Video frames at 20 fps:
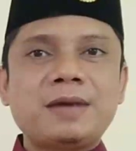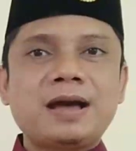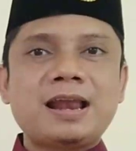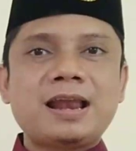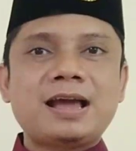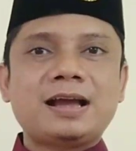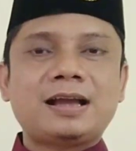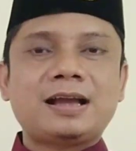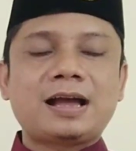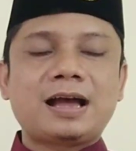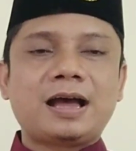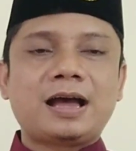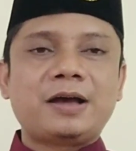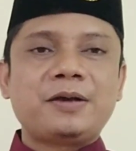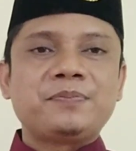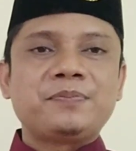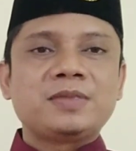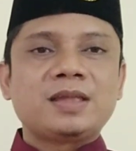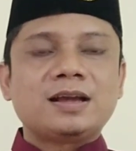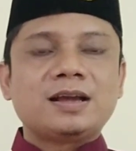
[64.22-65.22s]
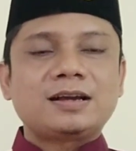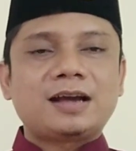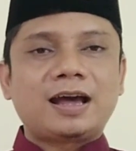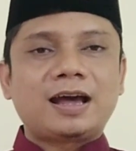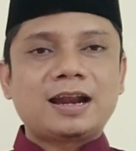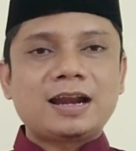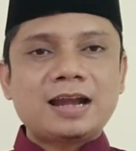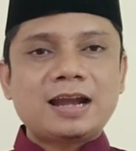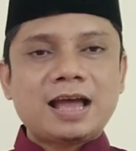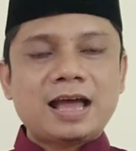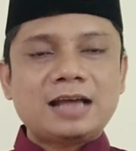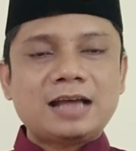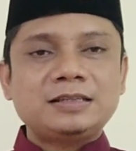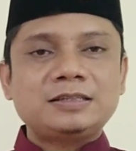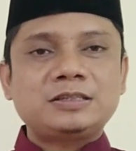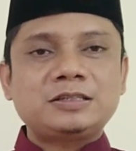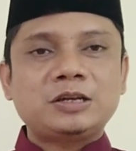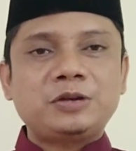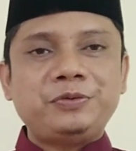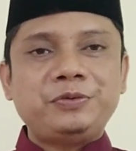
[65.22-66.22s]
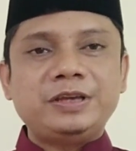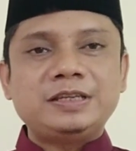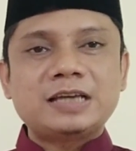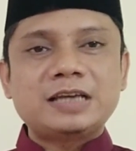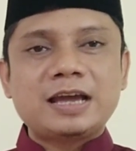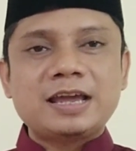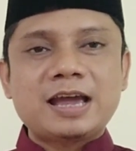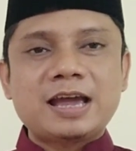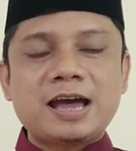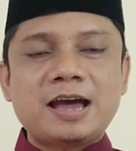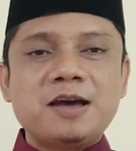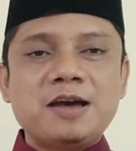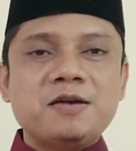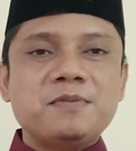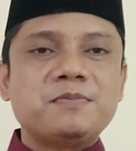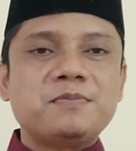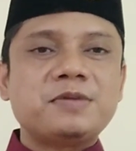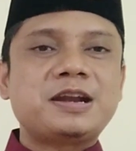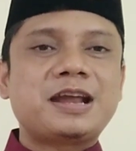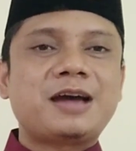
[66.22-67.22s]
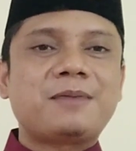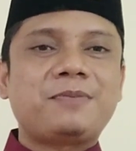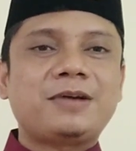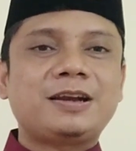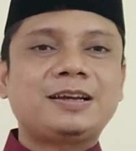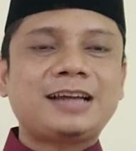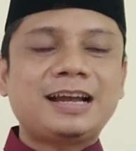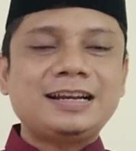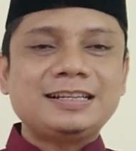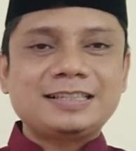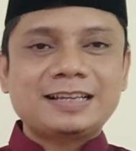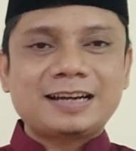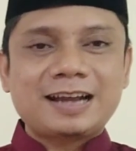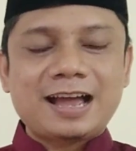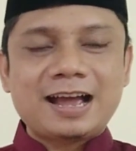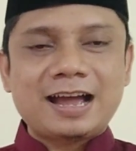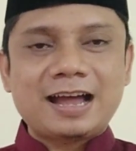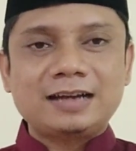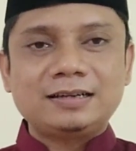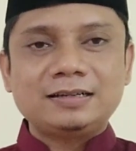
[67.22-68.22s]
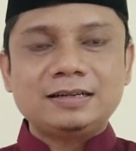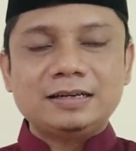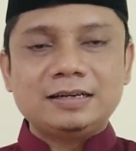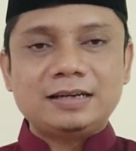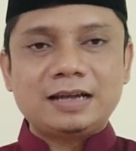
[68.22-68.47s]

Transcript: Malaka karena Sriwijaya mendapatkan serangan